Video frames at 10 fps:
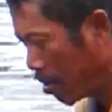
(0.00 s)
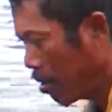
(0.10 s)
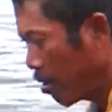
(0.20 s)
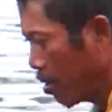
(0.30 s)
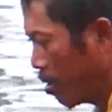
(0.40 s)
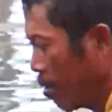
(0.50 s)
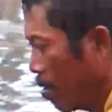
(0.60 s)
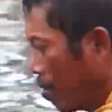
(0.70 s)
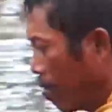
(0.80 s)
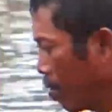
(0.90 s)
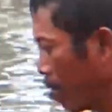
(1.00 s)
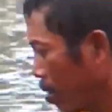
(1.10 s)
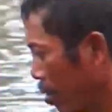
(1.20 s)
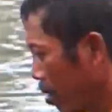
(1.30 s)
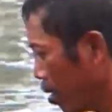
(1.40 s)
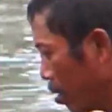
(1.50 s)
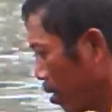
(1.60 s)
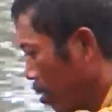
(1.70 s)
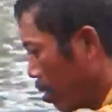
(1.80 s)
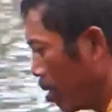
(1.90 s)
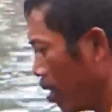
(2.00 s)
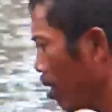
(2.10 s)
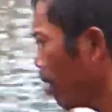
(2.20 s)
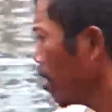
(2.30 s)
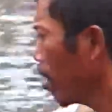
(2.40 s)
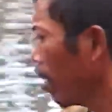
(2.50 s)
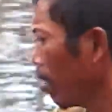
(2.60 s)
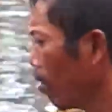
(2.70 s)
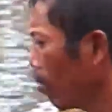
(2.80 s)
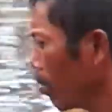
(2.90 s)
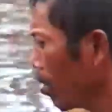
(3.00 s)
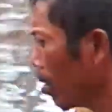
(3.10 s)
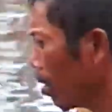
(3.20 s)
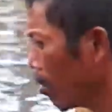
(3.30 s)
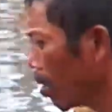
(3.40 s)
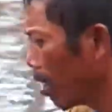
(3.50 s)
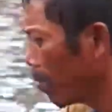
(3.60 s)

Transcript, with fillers: susah dapat cacing. Soalnya kalau musim